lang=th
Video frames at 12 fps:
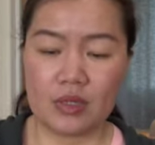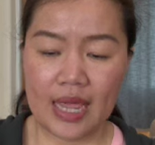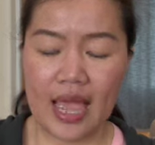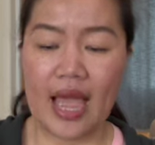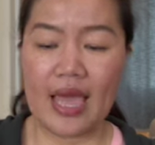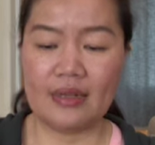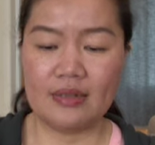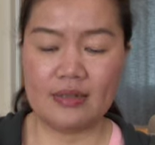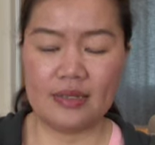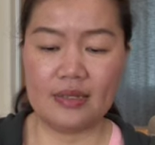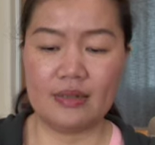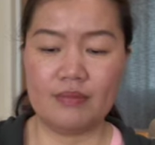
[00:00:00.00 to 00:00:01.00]
ทหาร
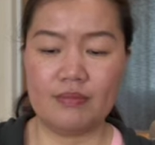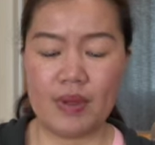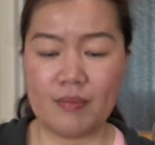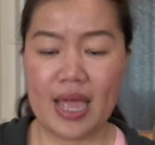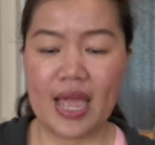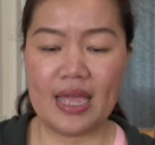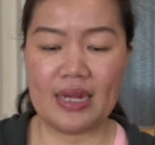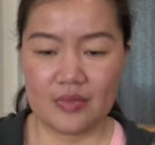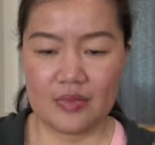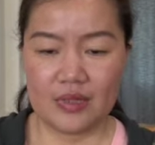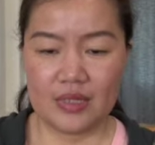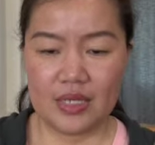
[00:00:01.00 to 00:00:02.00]
พม่า
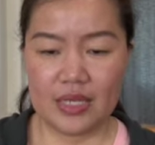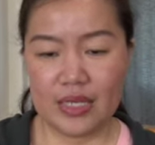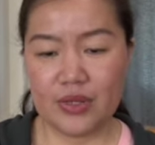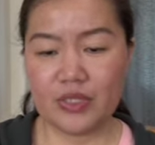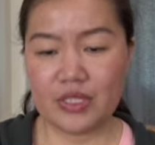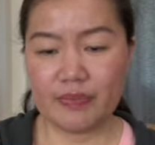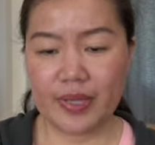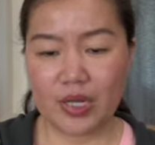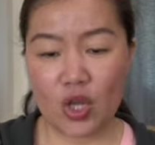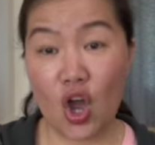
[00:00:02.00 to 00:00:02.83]
อันนี้ก็จะเป็น